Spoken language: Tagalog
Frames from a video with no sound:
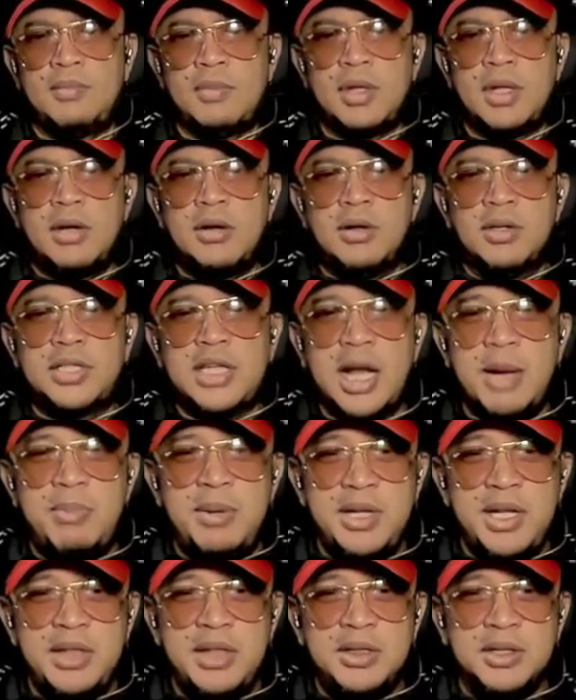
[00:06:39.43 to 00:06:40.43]
O
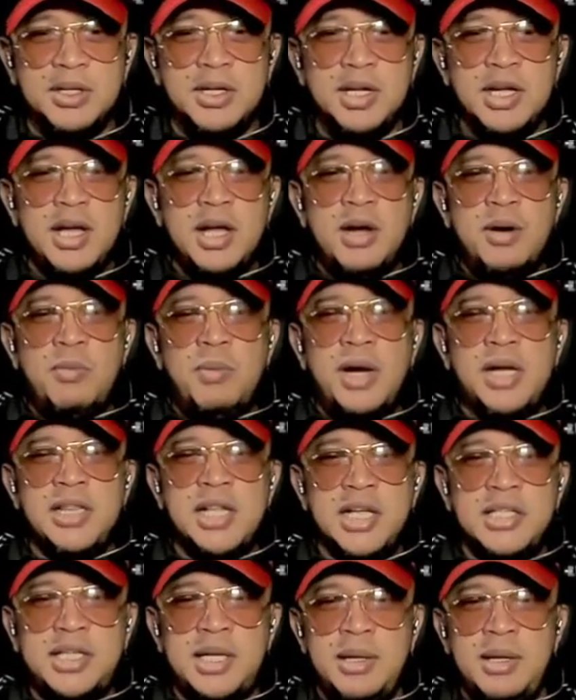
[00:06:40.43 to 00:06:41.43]
sabi nito, wag
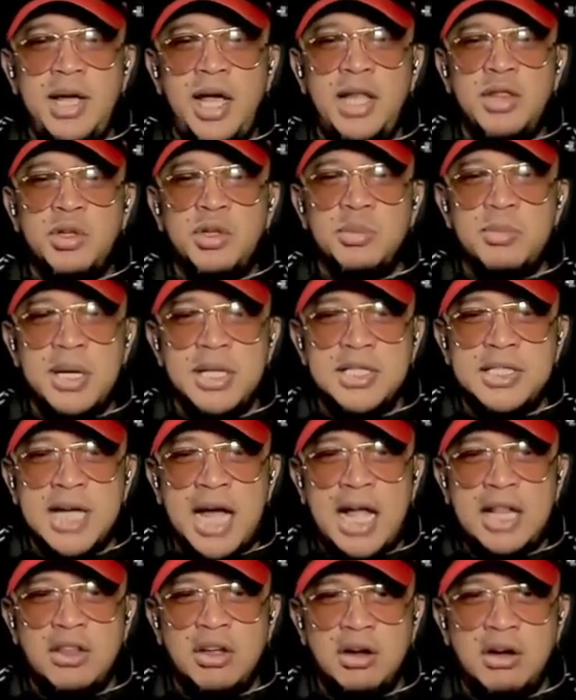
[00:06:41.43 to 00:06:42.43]
na si Edo
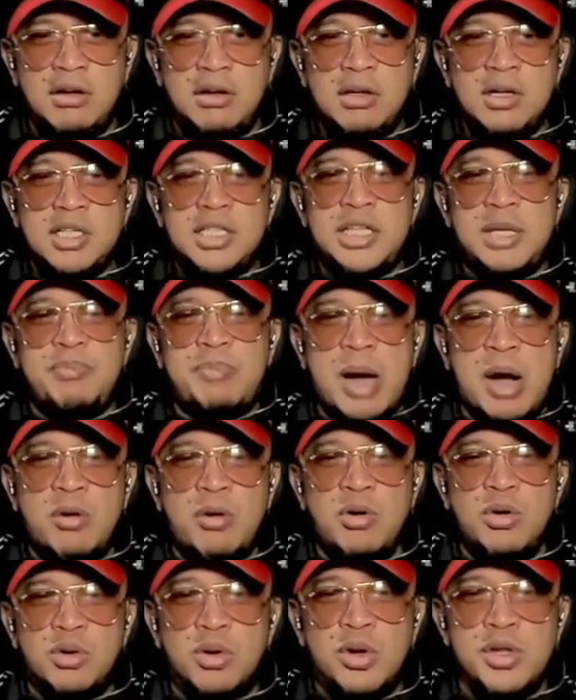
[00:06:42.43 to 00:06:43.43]
Manzano, si
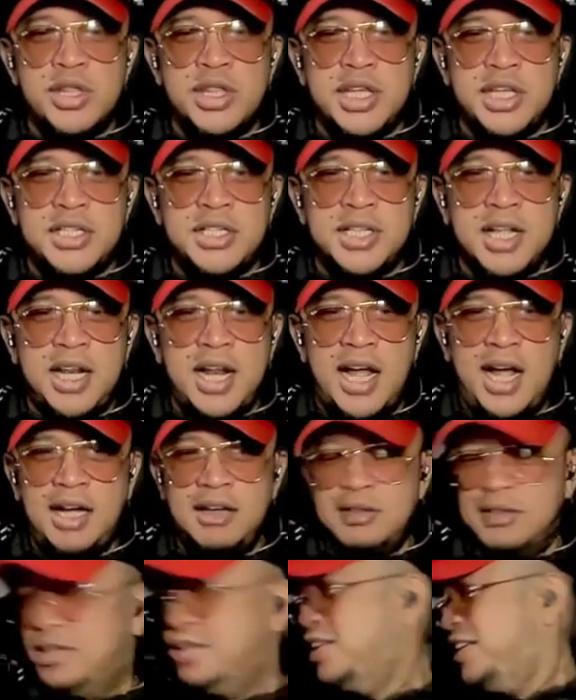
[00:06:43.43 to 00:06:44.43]
Paulo Contis na
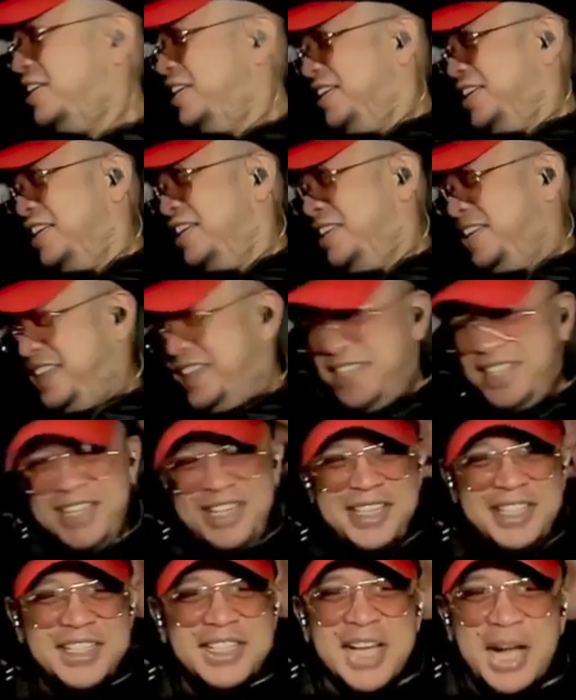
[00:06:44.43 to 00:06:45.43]
lang.
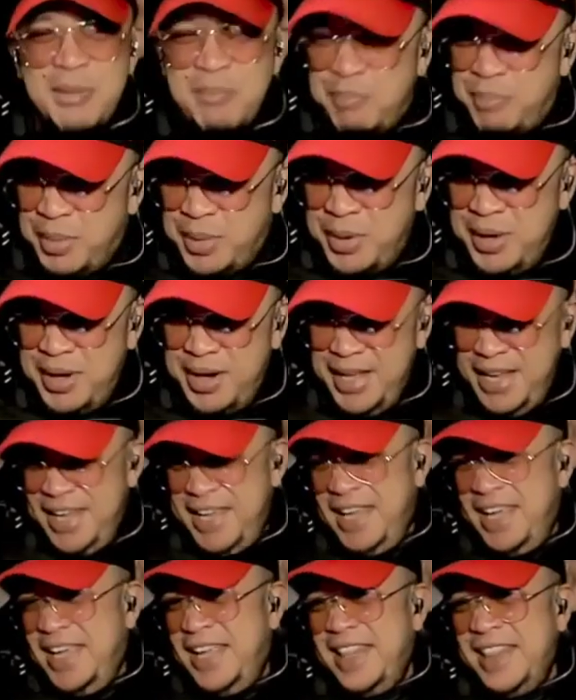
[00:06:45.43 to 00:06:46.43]
Ang sample.
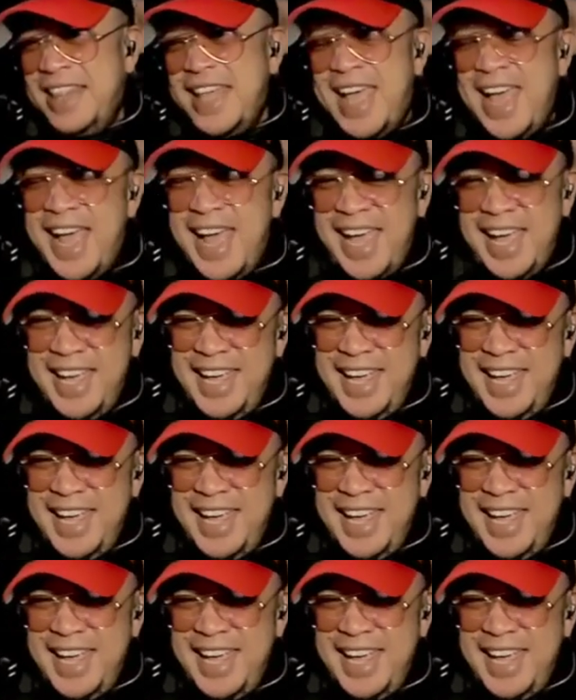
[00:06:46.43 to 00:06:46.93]
Hindi.